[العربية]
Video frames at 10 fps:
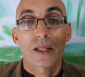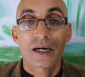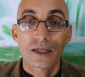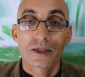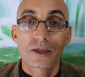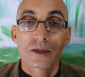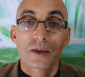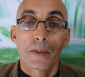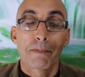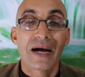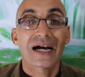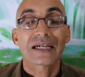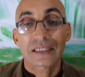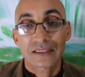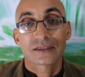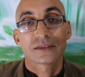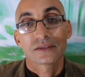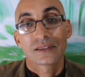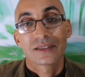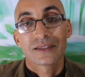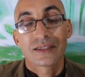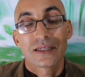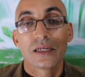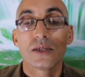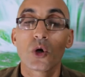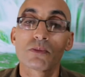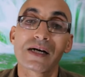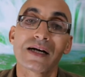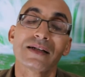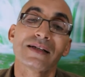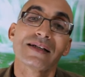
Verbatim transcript: أه مع غيرك اللي هما